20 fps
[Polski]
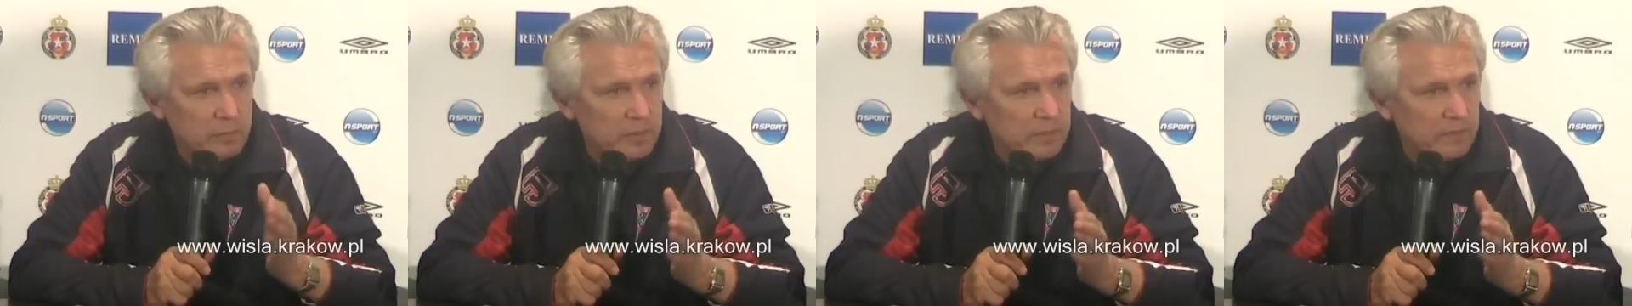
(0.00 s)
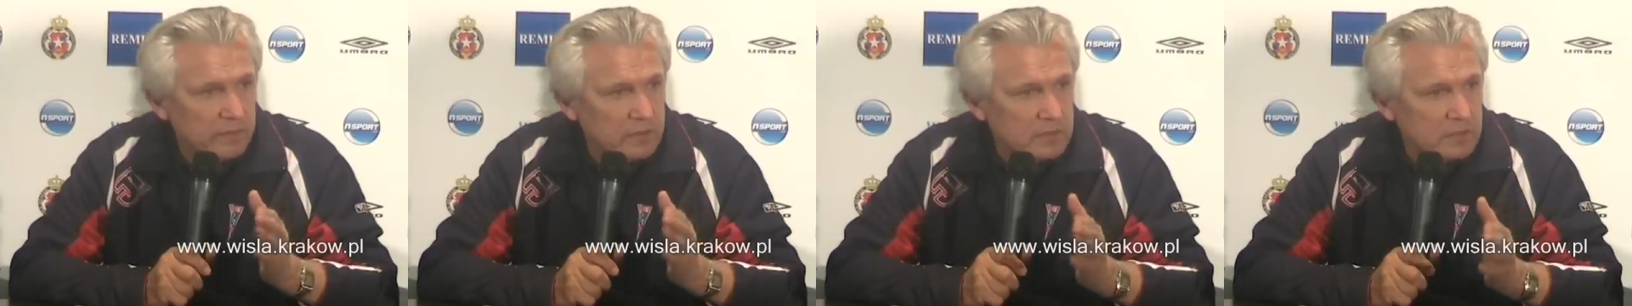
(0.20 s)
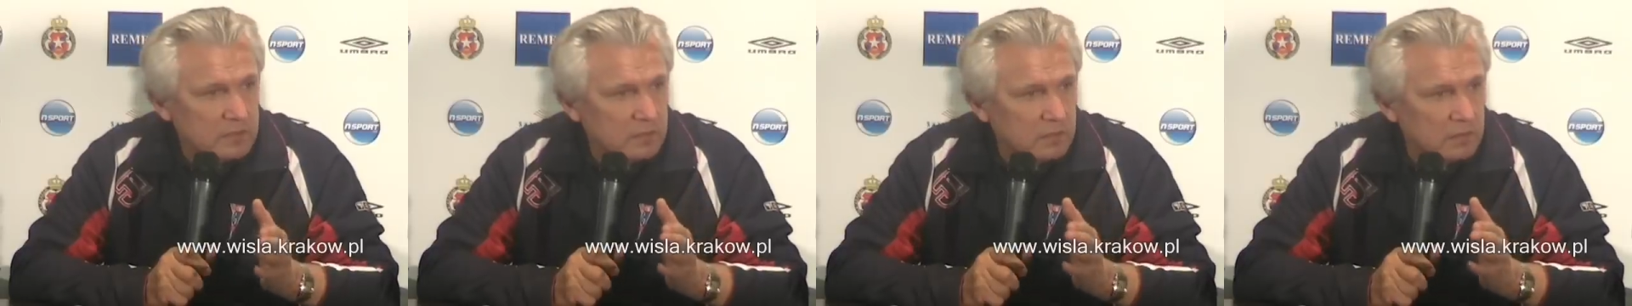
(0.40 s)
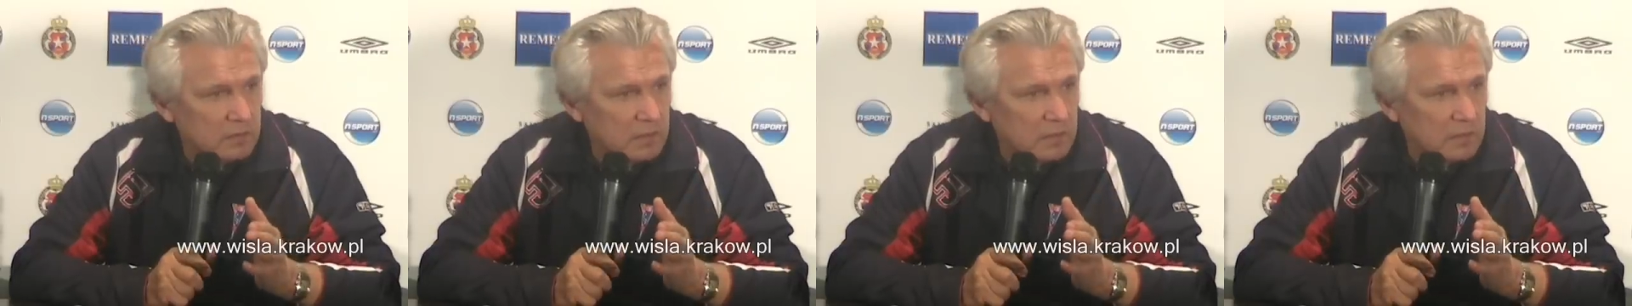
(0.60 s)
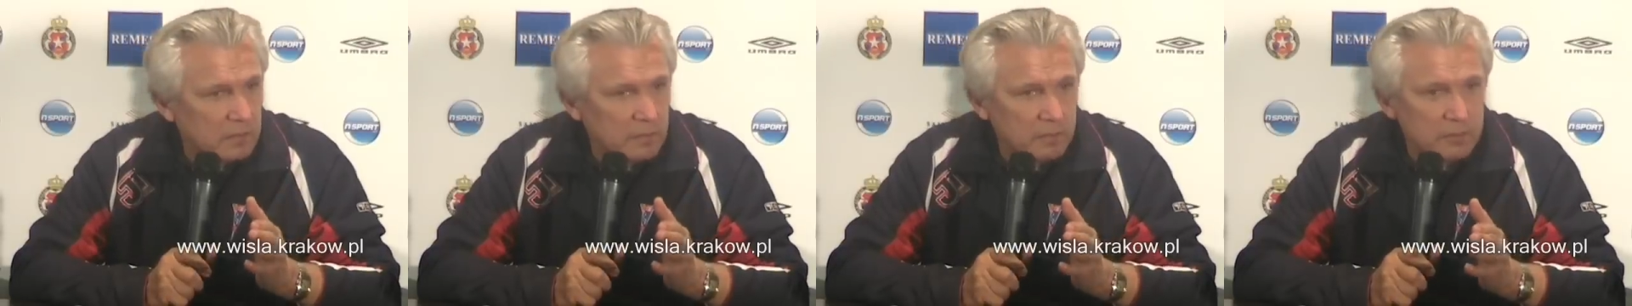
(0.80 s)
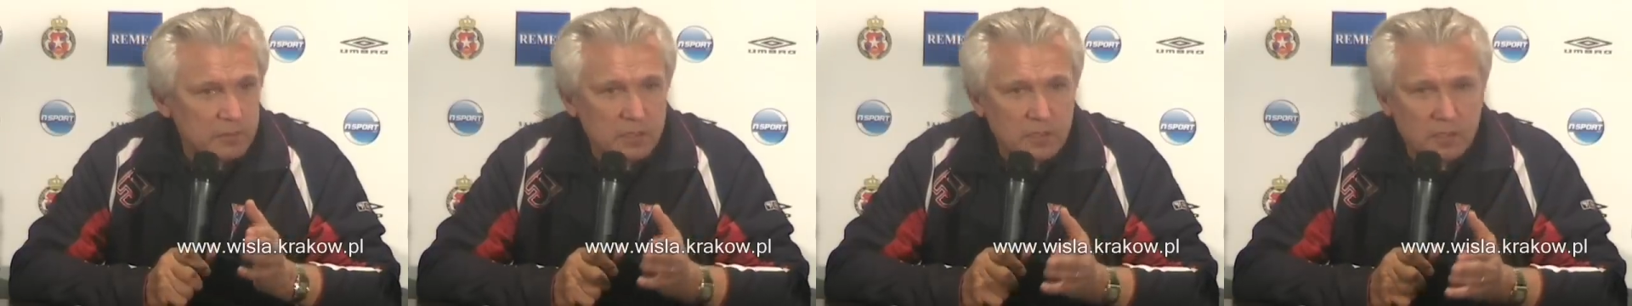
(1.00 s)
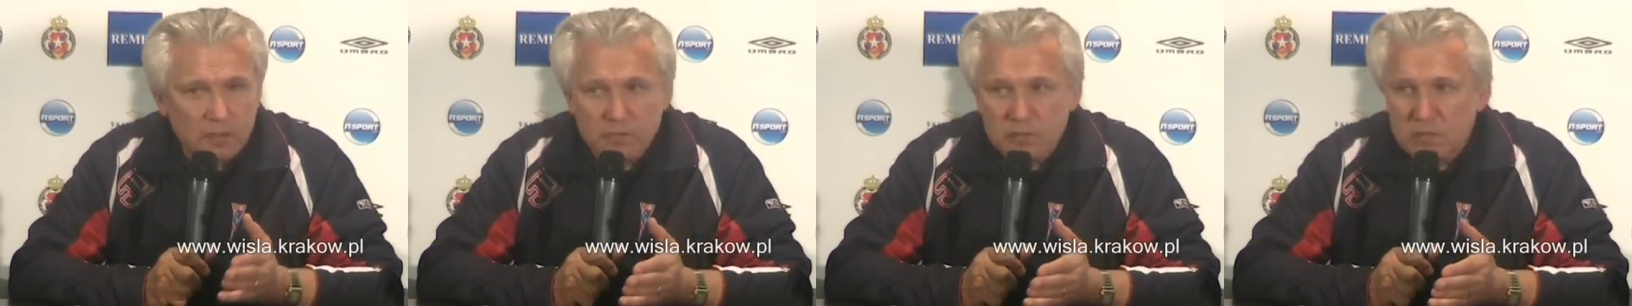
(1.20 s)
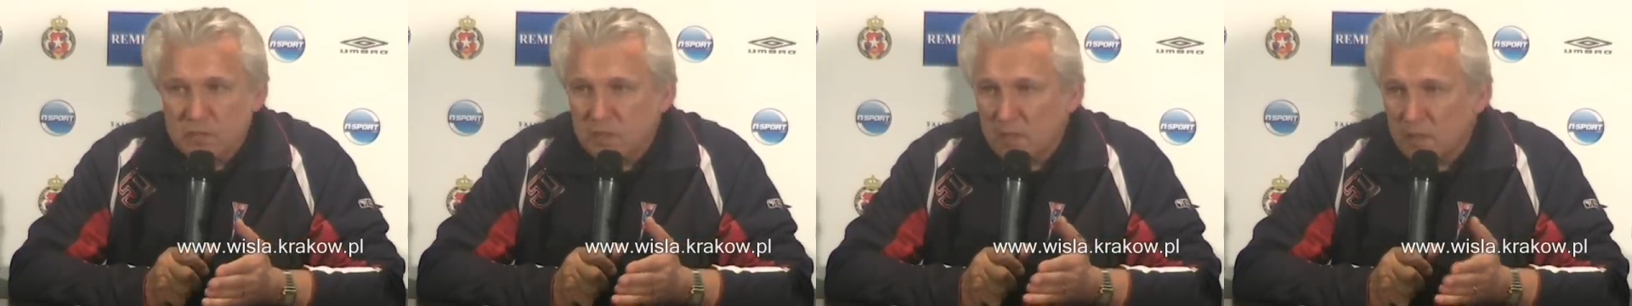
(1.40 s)
prawej strony, bo
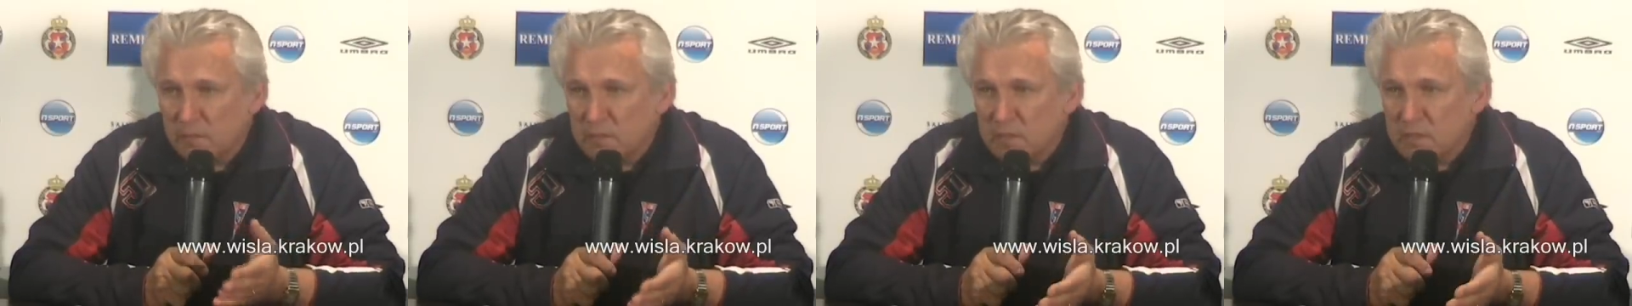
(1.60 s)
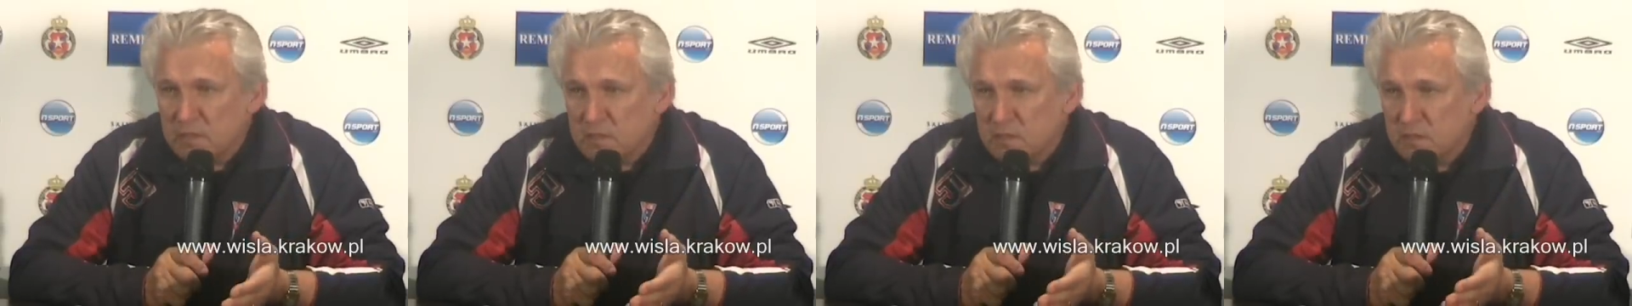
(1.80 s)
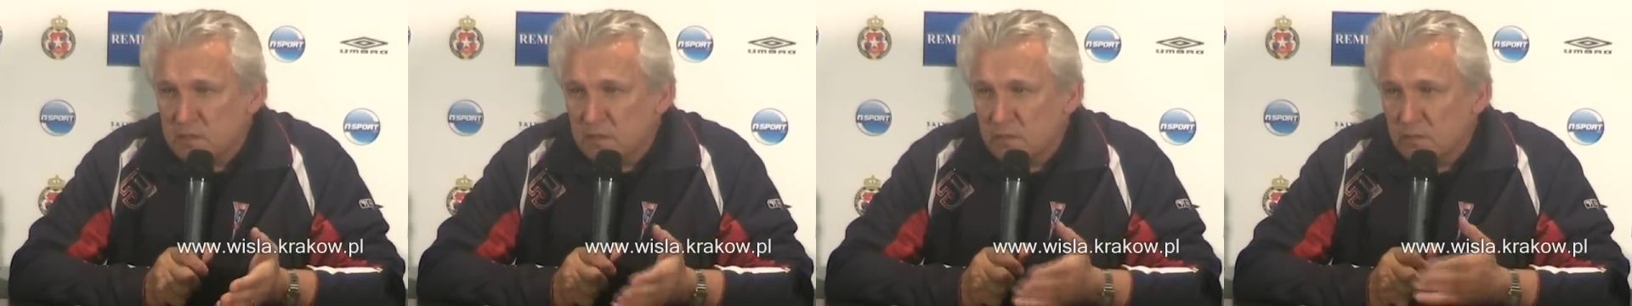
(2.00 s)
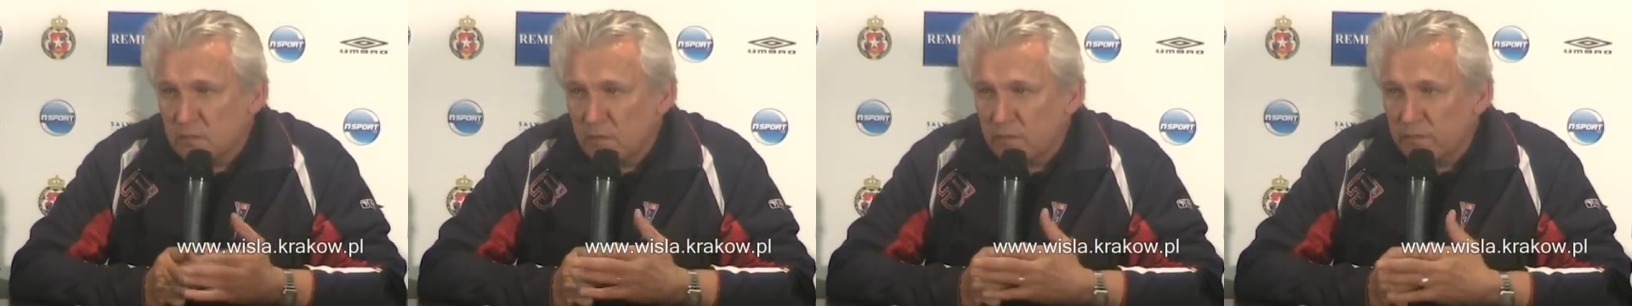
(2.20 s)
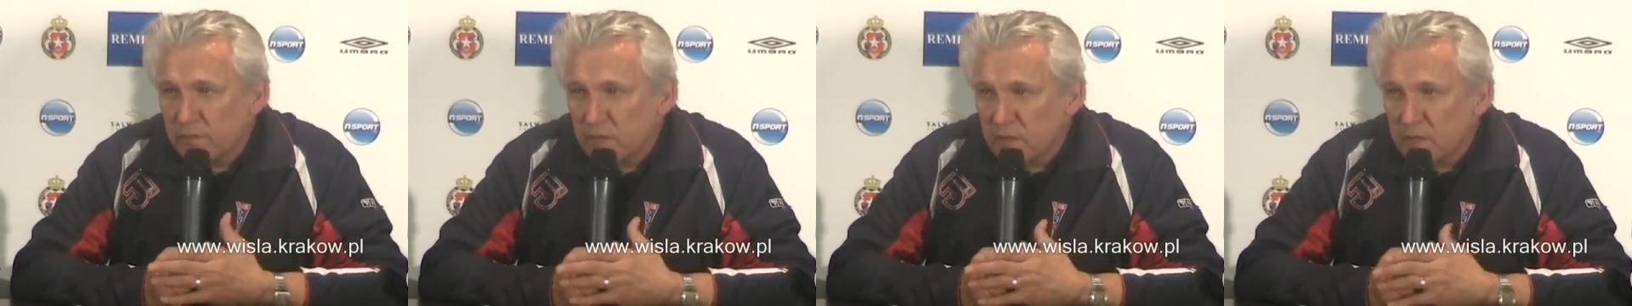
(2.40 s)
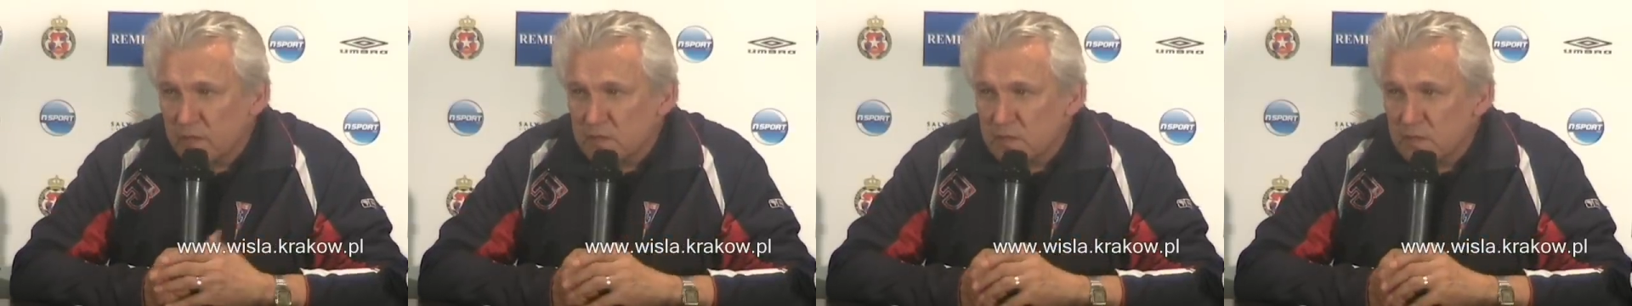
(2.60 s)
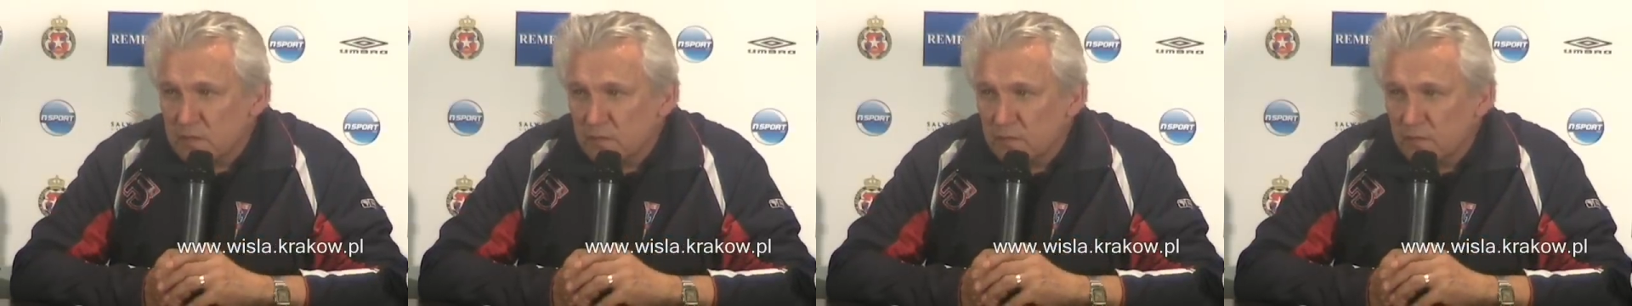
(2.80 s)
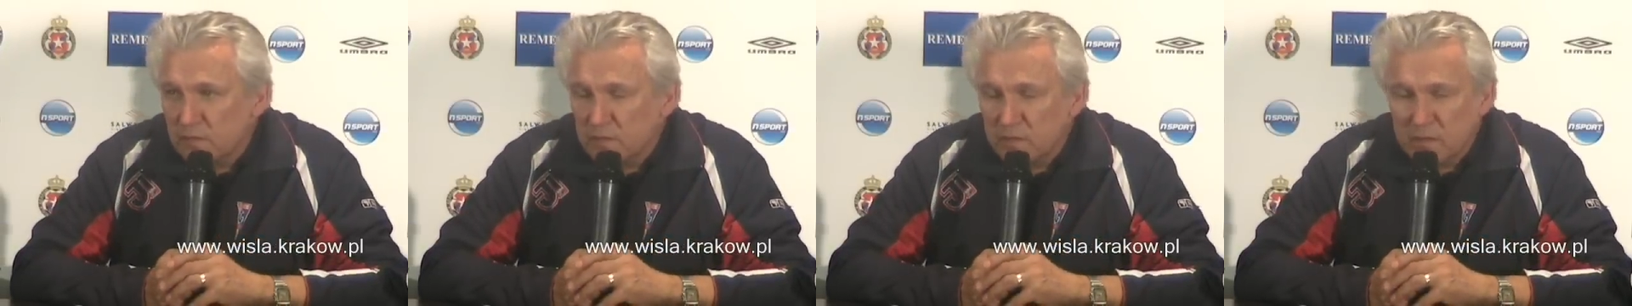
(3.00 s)
myślałem, że tam jest ławka
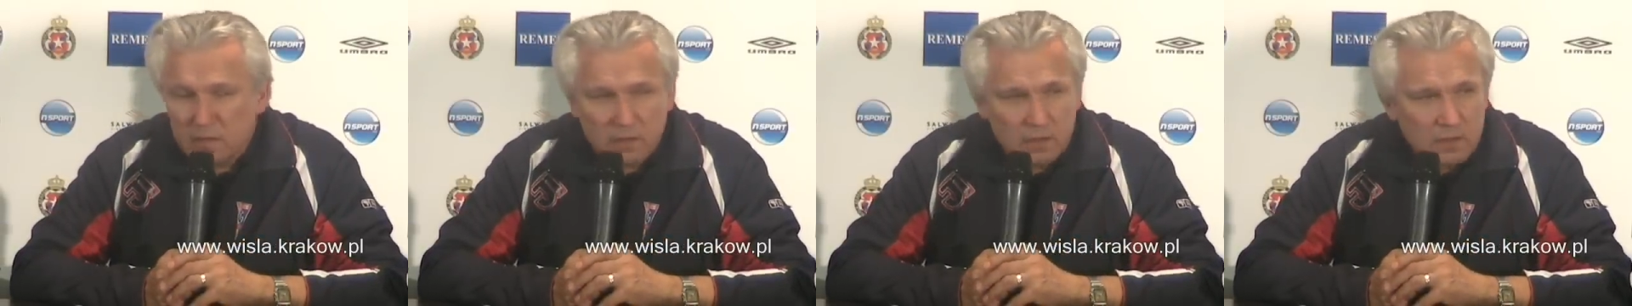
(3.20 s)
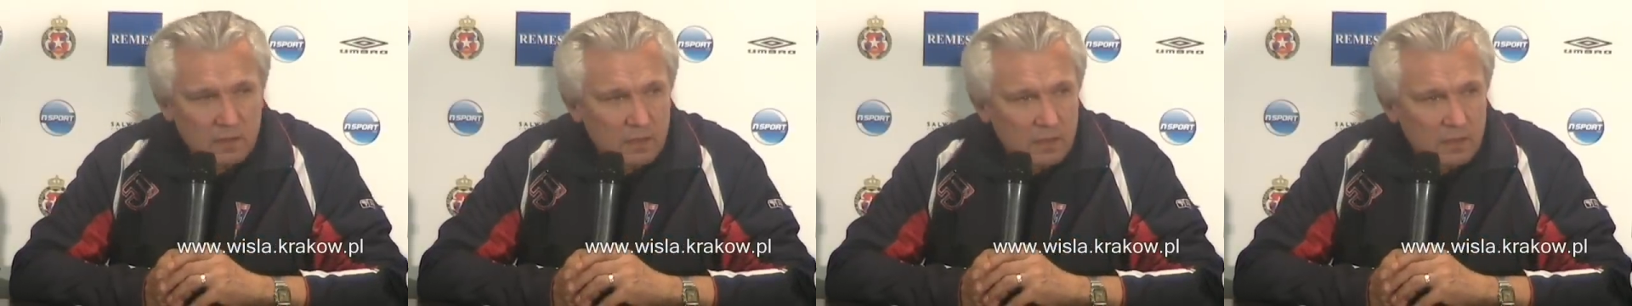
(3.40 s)
rezerwowej.